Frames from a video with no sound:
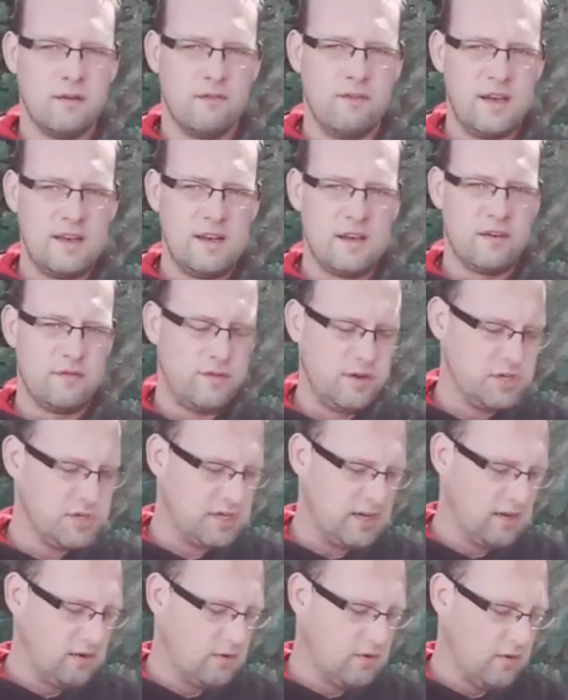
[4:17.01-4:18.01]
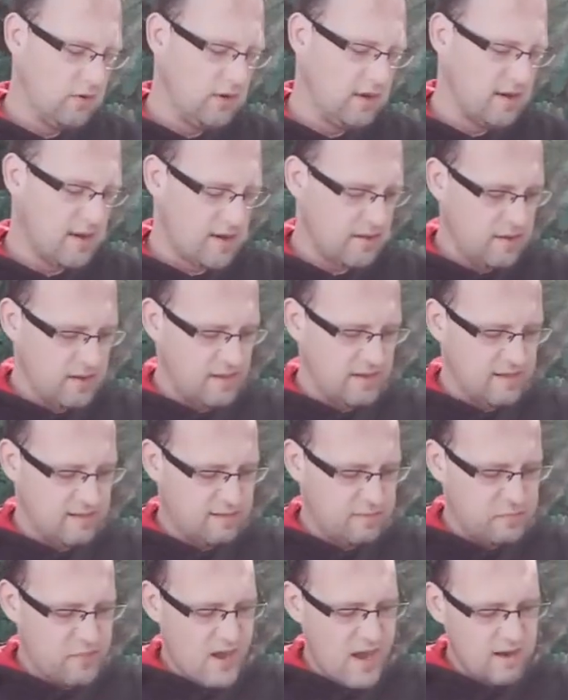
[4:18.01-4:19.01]
Wenn der Fisch den Köder
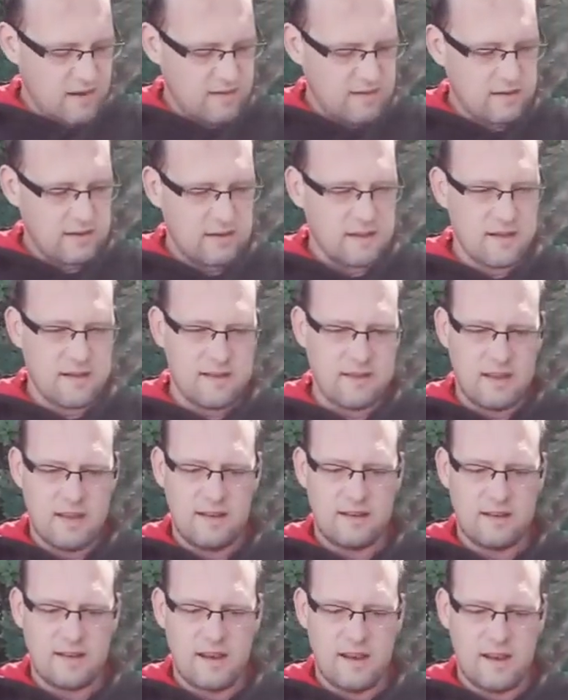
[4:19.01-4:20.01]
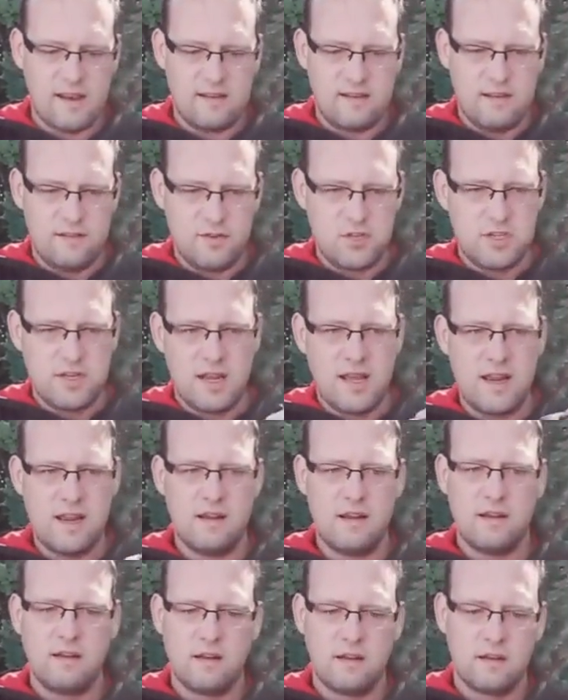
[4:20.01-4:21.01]
jetzt packt, das geht relativ
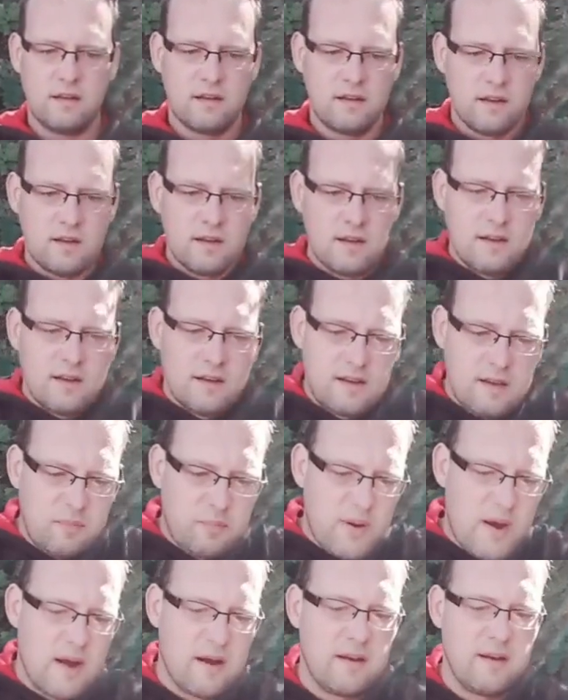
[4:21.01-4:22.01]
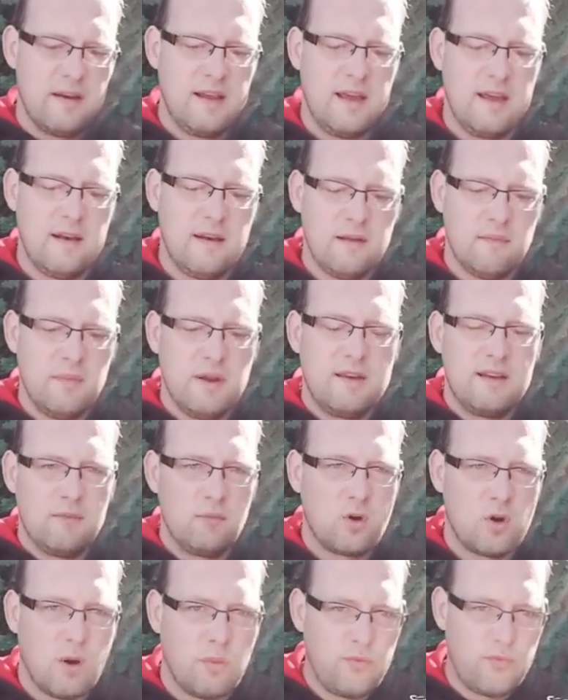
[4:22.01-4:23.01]
schnell. Die packen den mit
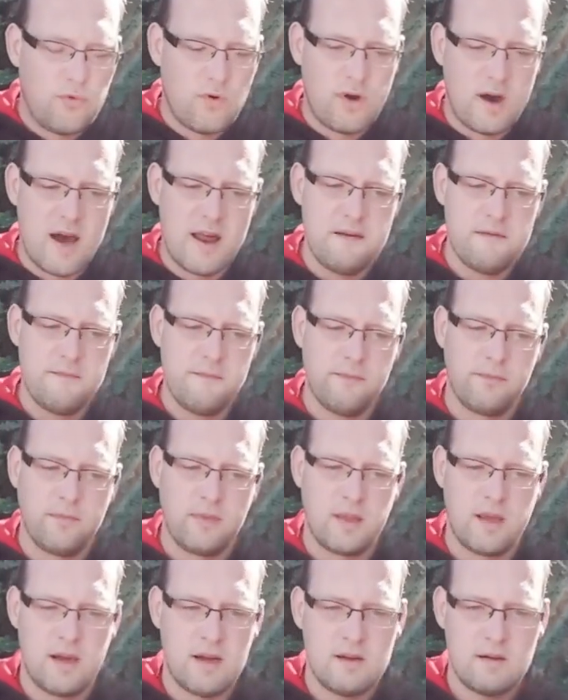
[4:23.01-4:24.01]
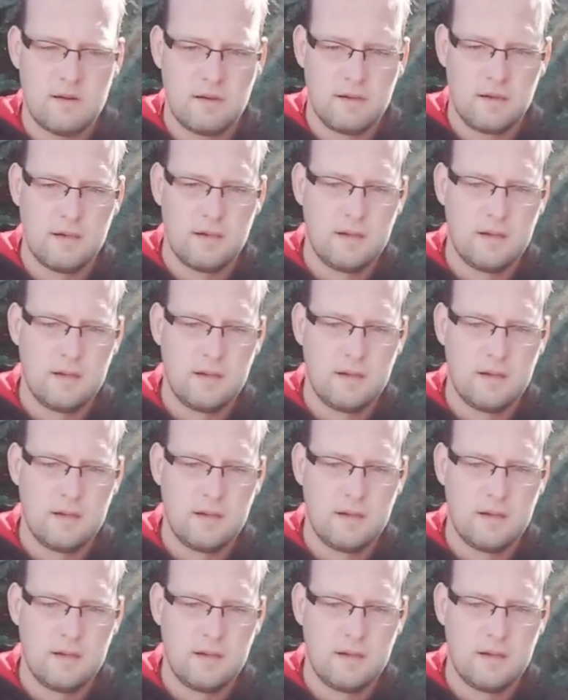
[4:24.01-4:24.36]
dem Kopf voran. Ja?